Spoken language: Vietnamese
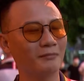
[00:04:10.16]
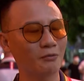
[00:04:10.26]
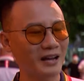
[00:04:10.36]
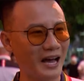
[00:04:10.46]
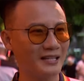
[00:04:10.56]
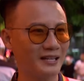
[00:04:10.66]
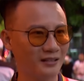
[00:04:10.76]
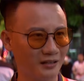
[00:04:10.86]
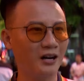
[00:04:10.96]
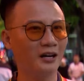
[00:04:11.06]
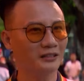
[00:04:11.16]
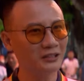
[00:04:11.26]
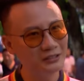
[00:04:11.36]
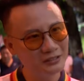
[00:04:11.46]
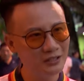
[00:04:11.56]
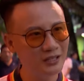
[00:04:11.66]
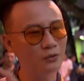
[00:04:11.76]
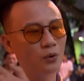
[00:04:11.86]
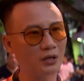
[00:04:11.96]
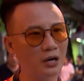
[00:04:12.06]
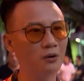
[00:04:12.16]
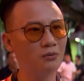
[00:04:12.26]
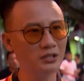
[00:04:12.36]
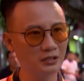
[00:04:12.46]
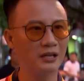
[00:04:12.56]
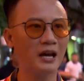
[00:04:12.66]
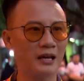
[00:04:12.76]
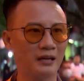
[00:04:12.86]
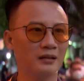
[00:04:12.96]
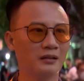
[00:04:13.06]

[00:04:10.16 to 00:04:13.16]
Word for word: Bóng đá sẽ được lợi từ những cái cuộc đấu như thế này.